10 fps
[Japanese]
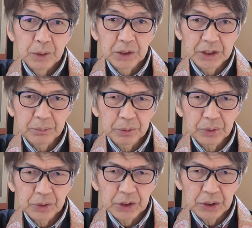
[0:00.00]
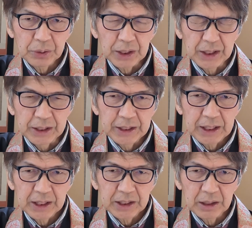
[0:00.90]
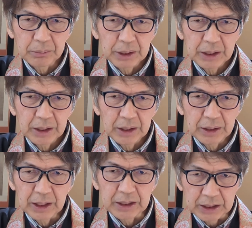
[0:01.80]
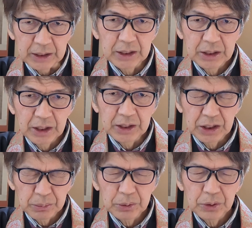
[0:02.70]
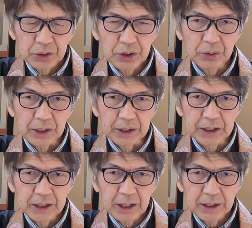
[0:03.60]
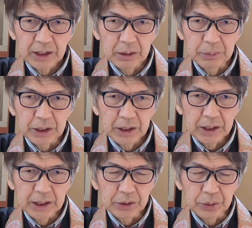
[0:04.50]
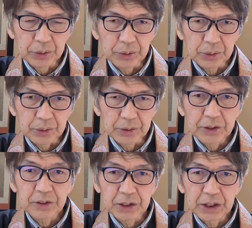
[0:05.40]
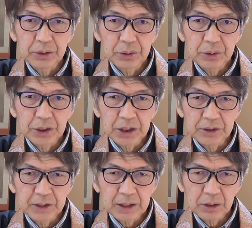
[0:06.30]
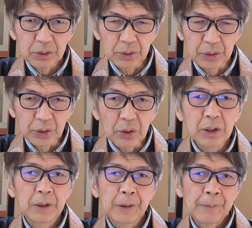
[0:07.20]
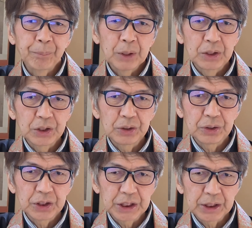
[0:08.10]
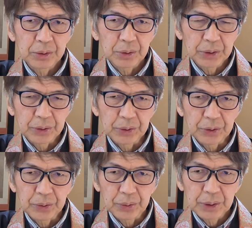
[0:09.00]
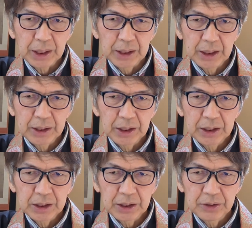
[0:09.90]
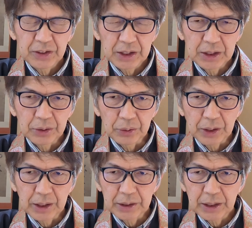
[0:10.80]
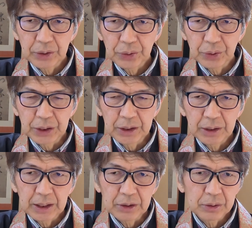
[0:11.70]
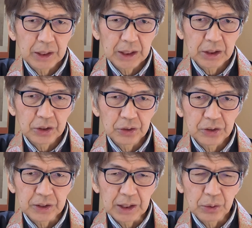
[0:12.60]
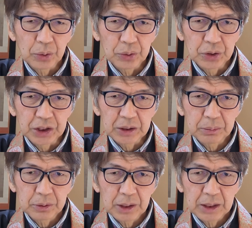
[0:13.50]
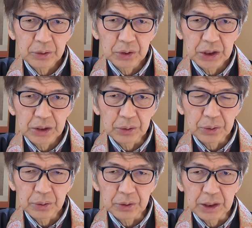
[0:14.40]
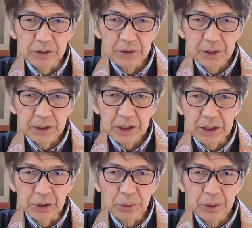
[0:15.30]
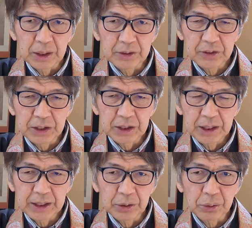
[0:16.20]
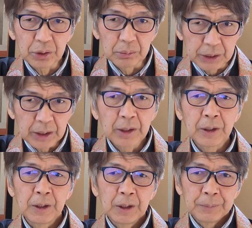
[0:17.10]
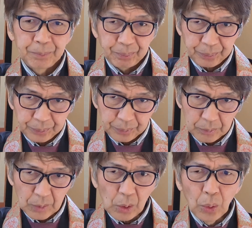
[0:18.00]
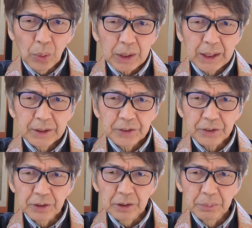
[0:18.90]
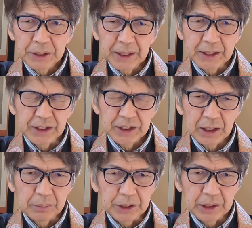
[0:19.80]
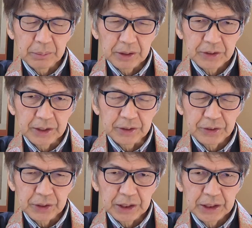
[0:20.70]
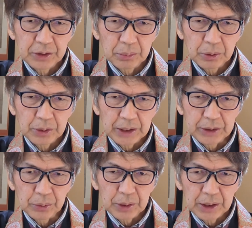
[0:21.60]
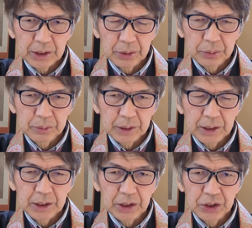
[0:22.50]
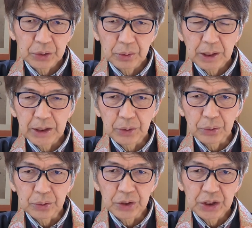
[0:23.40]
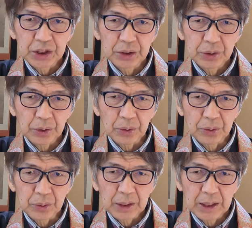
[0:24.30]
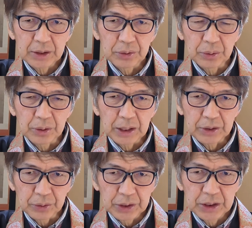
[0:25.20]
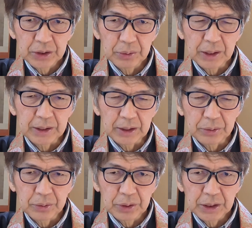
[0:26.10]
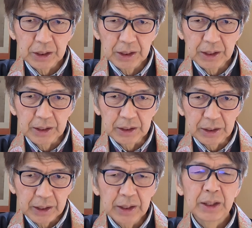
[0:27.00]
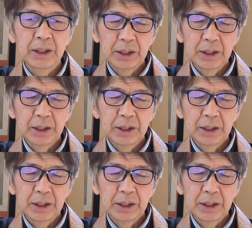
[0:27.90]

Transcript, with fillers: 自分の将来に光が見えないね、自分の将来に光が見えないということです。理由として昨今の終身雇用の崩壊や年金制度の破綻といった暗いニュースが多く自分が年を取るにつれて日本が衰退及び崩壊する未来しか見えません。それに伴いお金の不安や生涯独身の覚悟など一生が結婚できないで